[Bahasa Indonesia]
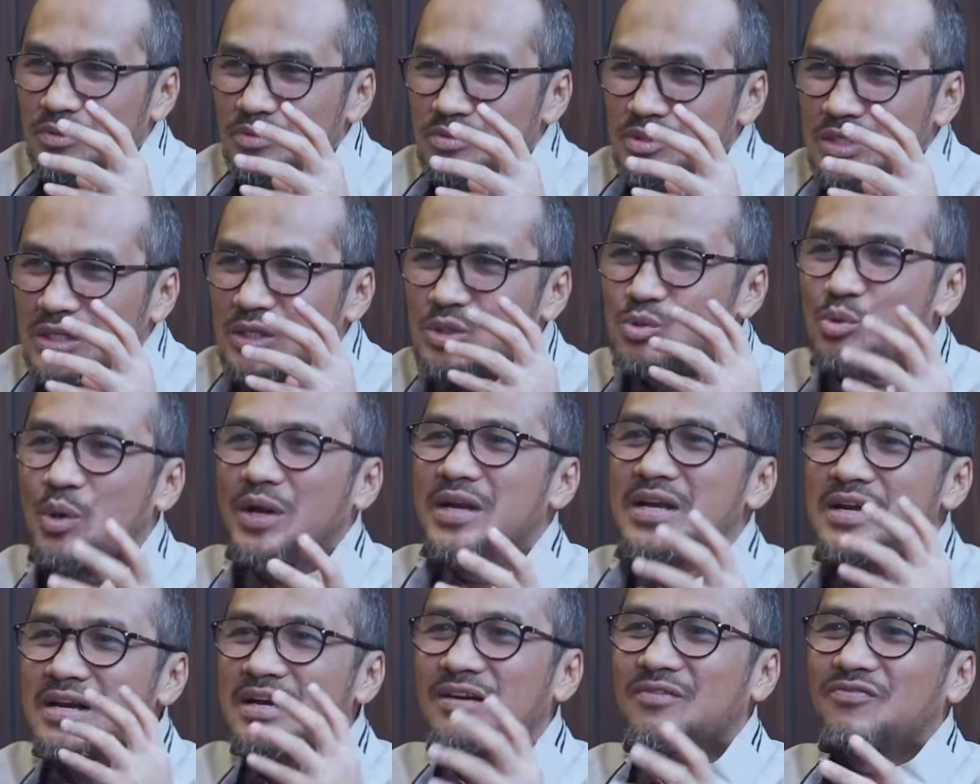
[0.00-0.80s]

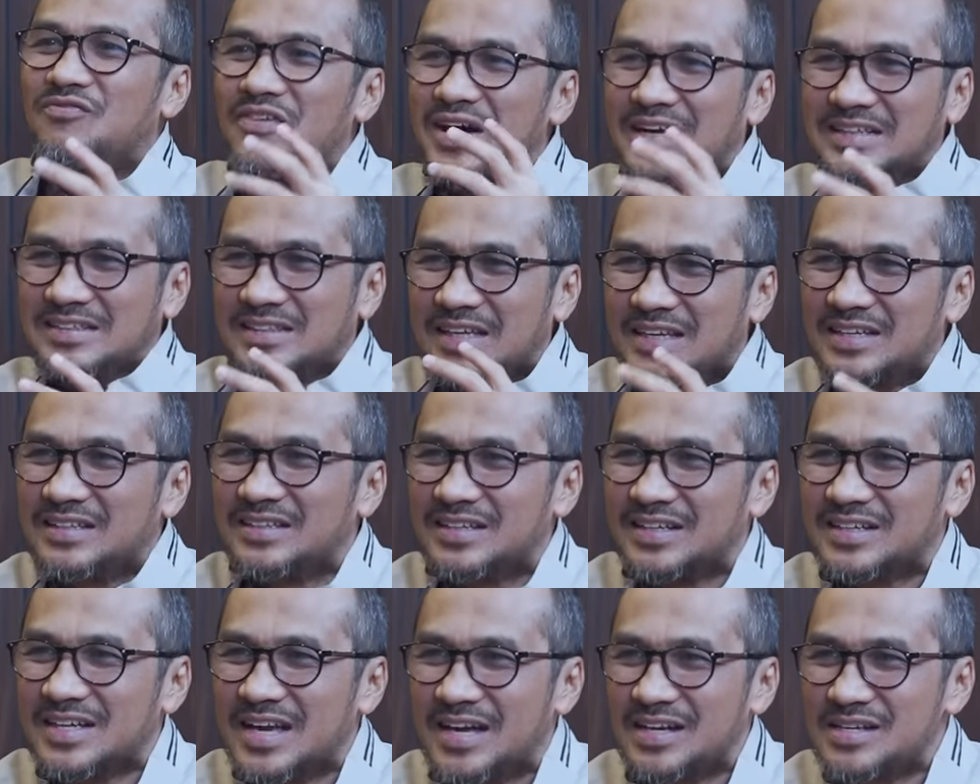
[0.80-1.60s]
sesuai dengan fakta yang
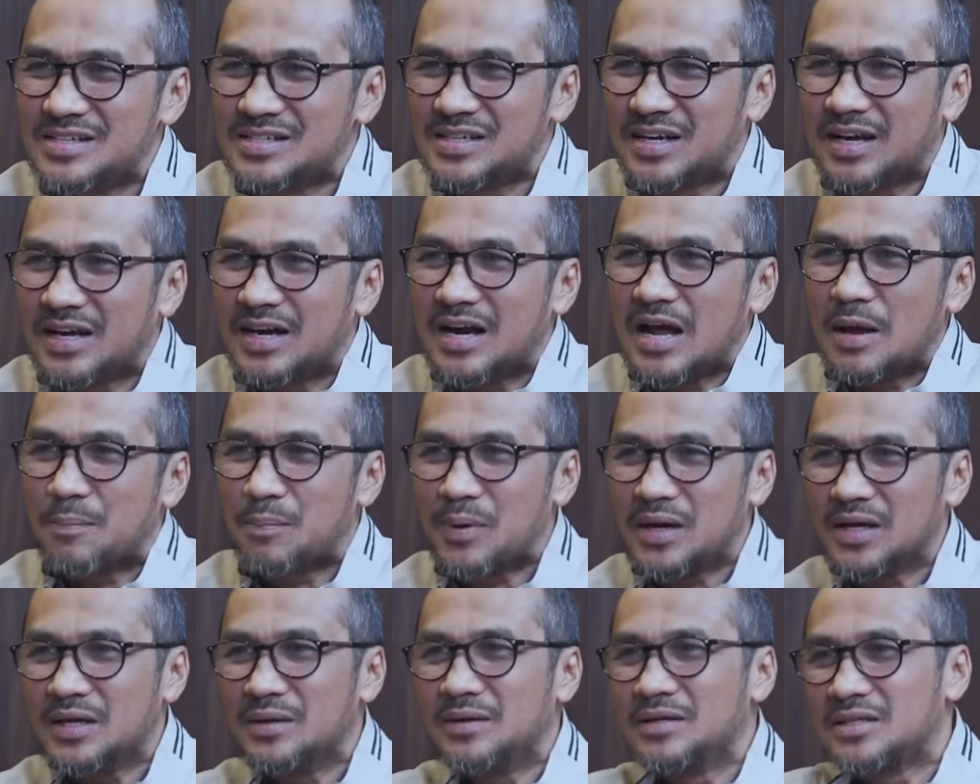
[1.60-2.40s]
terjadi sekarang?
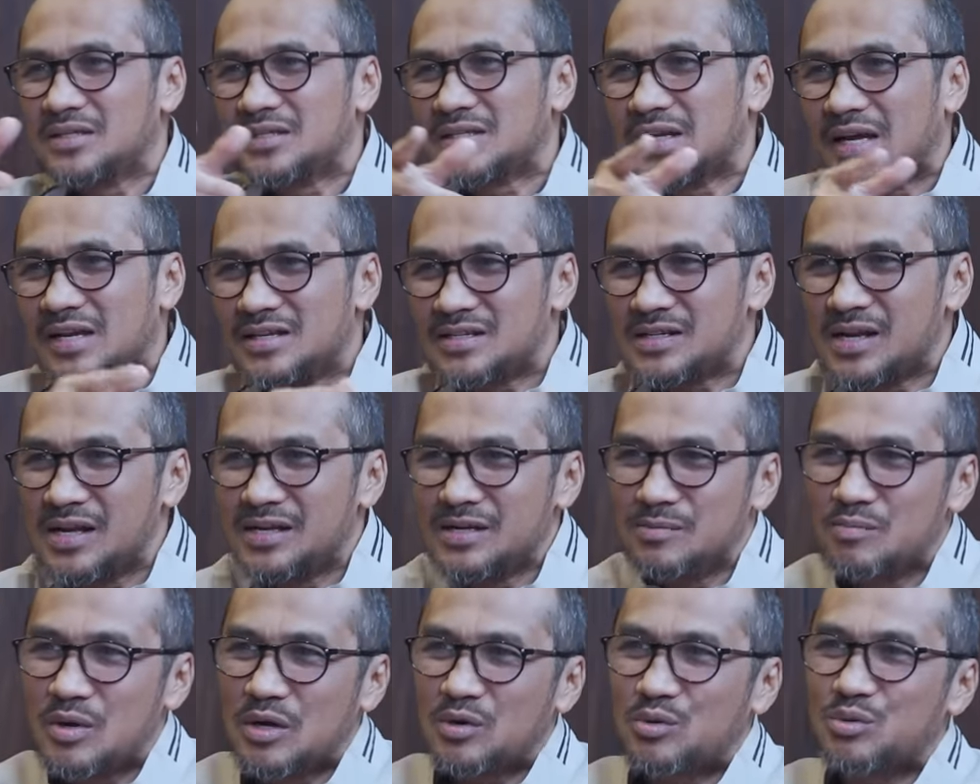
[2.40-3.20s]
Apalagi Cak Isla
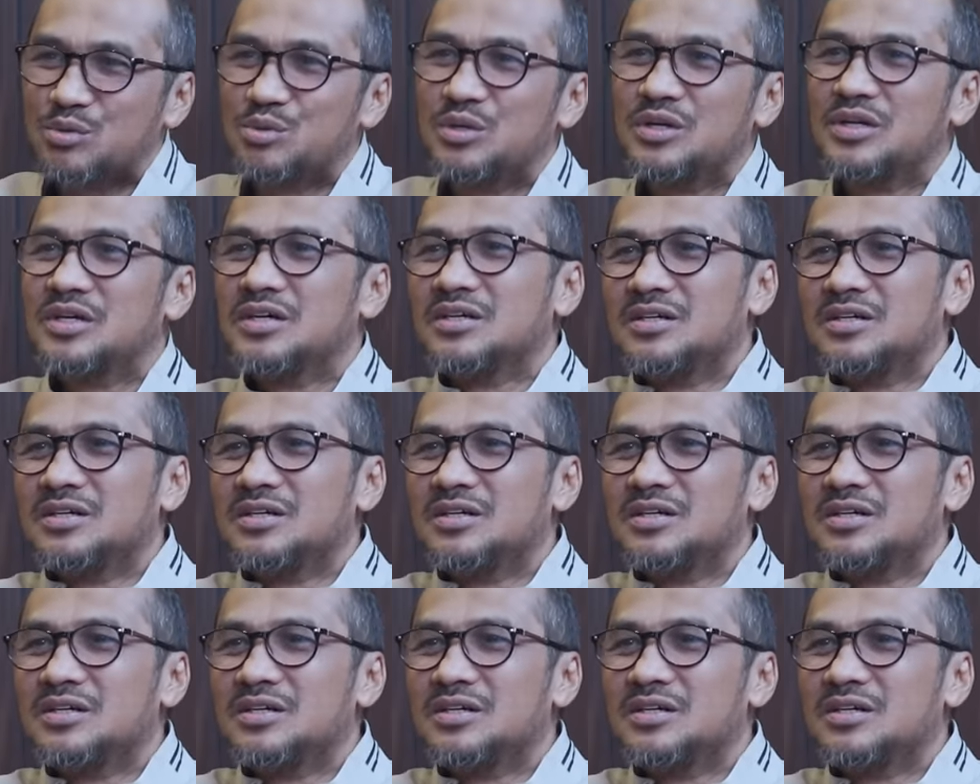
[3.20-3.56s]
ini baru